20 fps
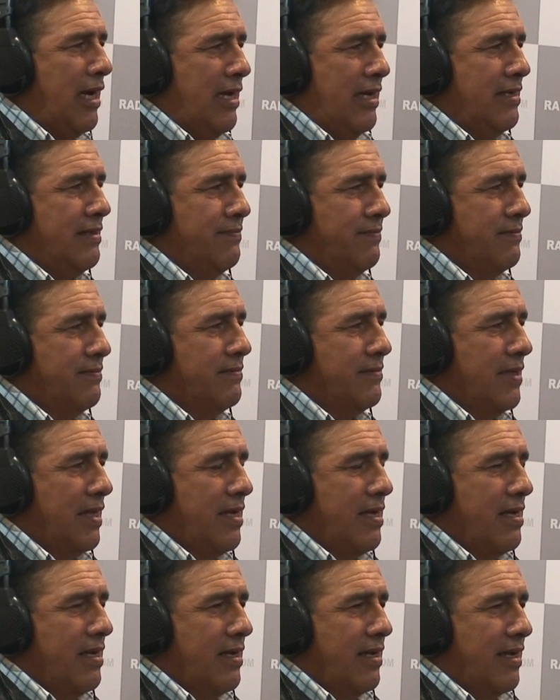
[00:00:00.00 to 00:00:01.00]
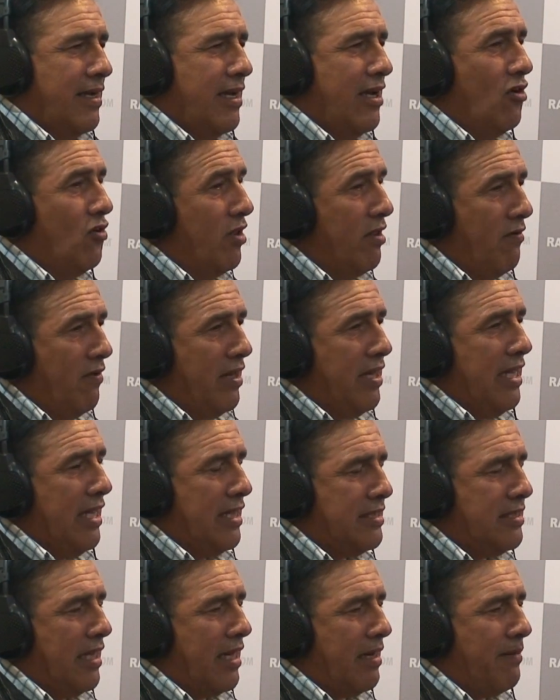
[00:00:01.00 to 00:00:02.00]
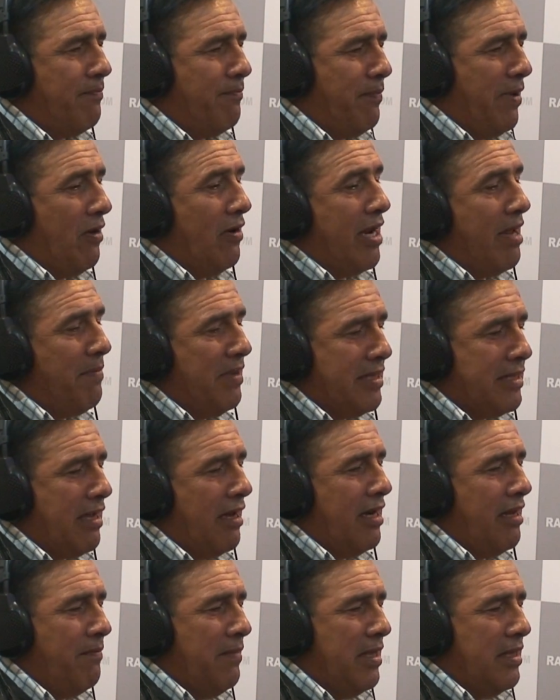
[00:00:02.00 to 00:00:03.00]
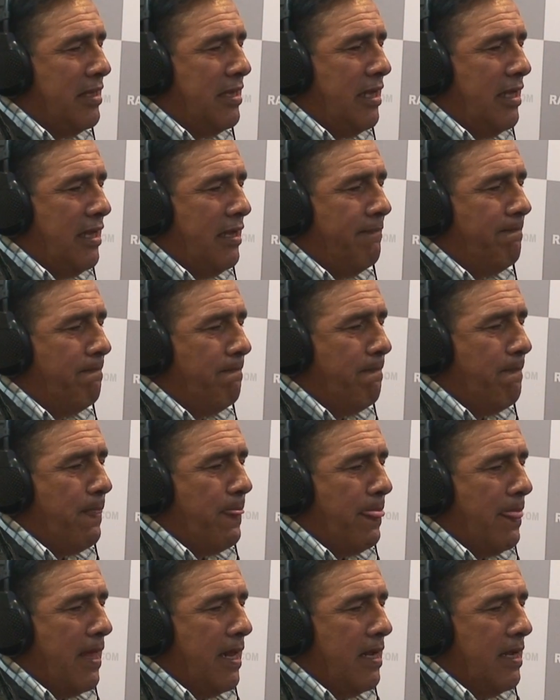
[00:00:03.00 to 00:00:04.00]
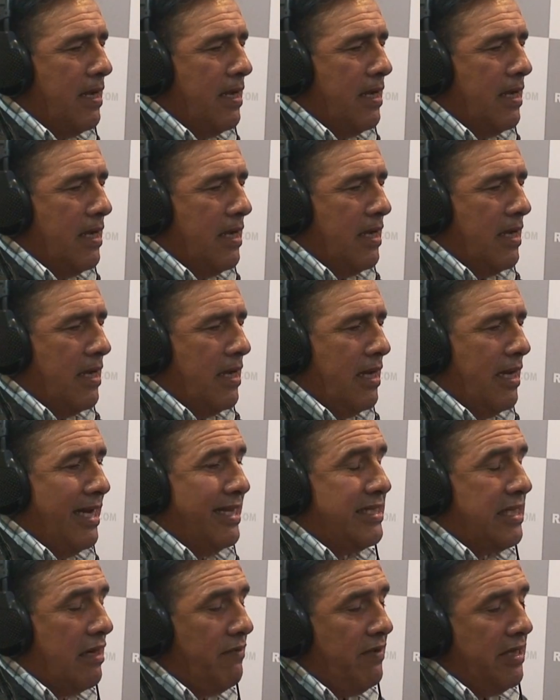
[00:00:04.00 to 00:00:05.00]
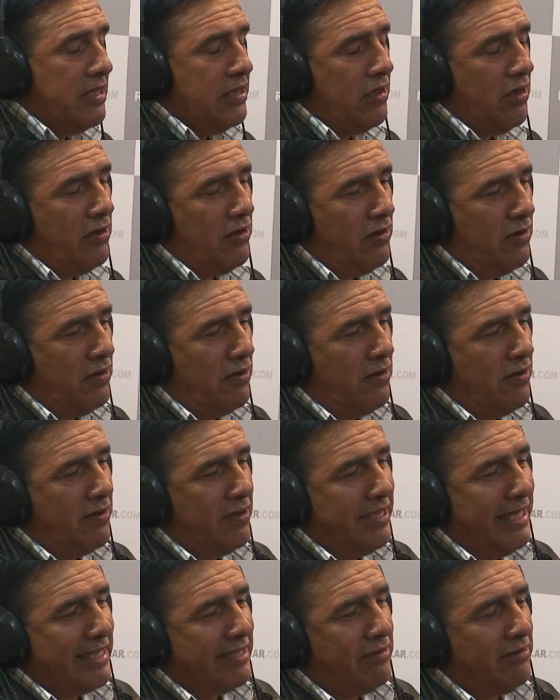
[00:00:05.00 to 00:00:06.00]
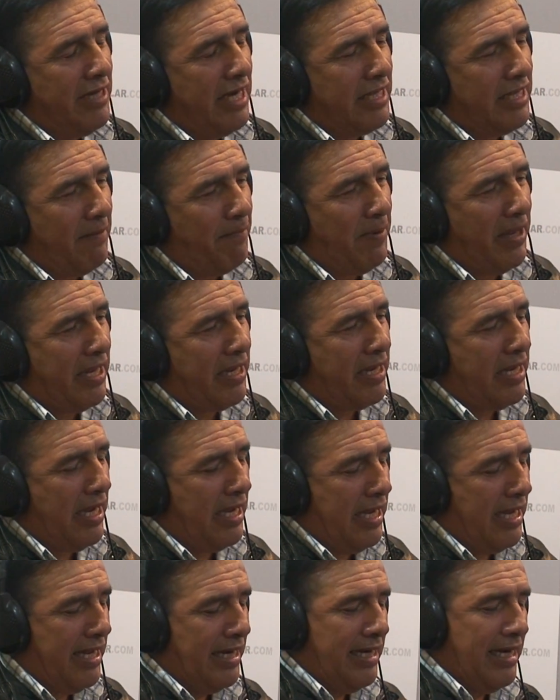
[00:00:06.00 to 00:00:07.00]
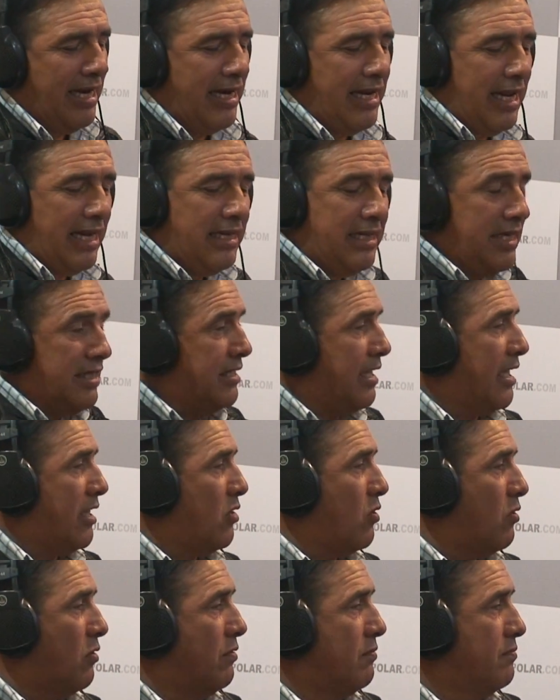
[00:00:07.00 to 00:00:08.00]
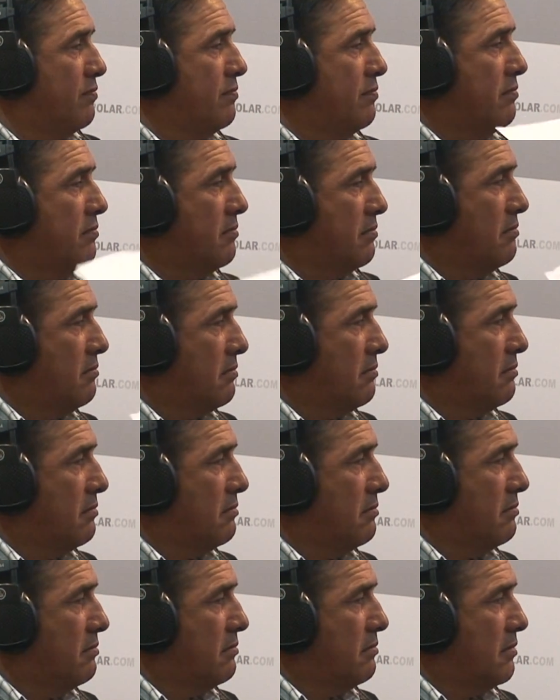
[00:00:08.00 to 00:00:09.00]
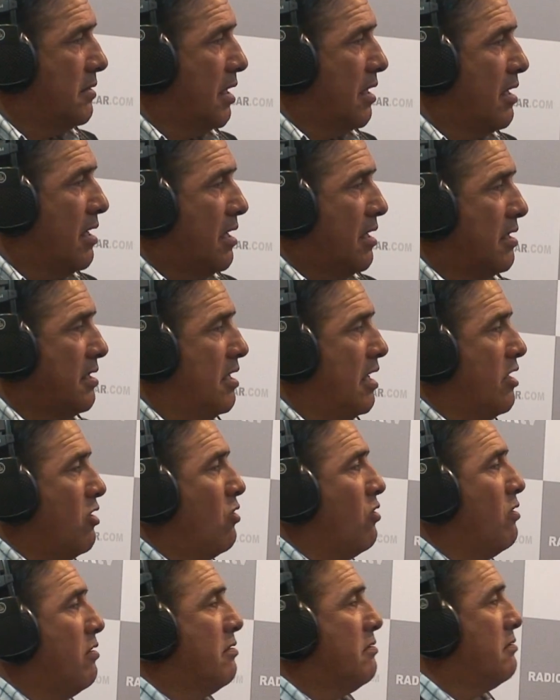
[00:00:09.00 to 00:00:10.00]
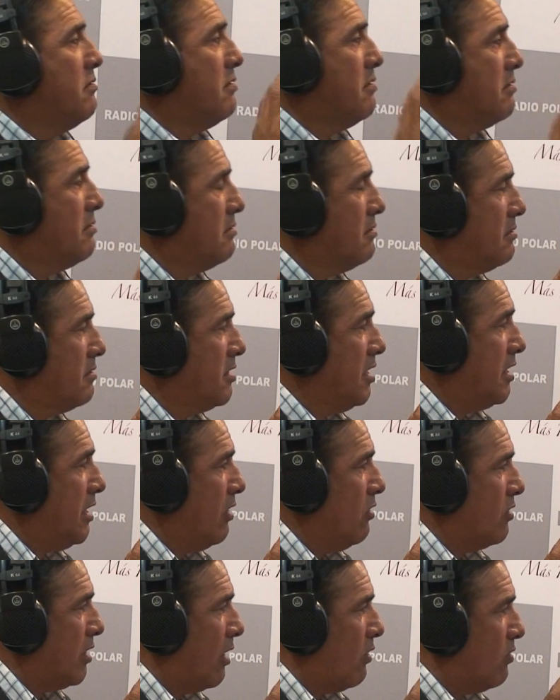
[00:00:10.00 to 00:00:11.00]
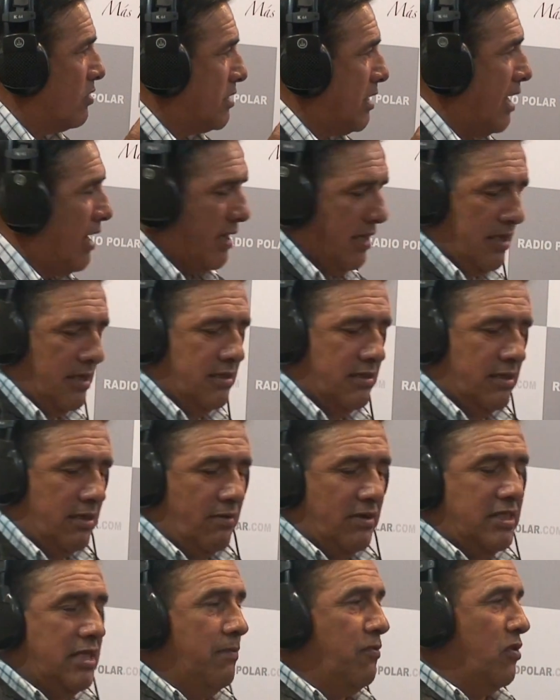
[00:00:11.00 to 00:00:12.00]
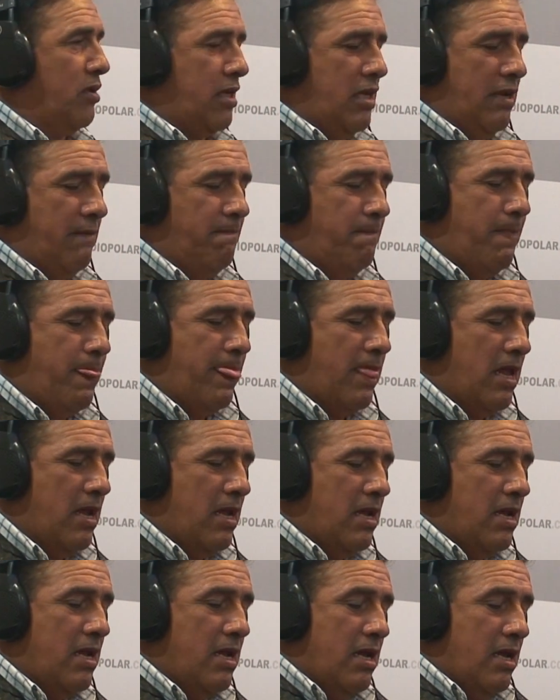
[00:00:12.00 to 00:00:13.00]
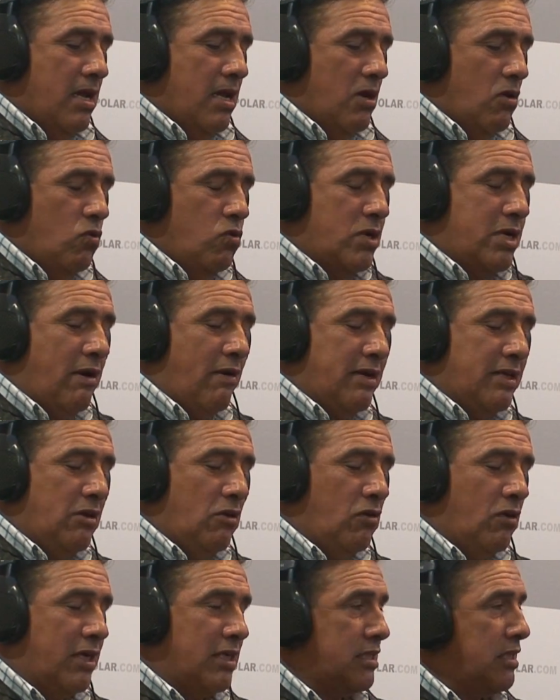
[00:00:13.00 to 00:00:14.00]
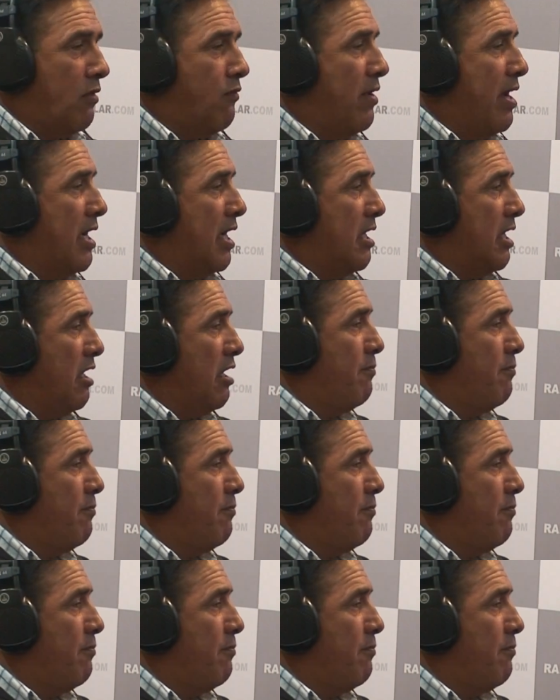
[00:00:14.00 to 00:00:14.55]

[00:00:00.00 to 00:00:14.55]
que no debería ser, pero lamentablemente el Servicio Nacional de Pesca, la ley dice esto. Y, ellos dicen otra cosa. Le voy a decir por qué. Un caballero que se fue a inscribir por primera vez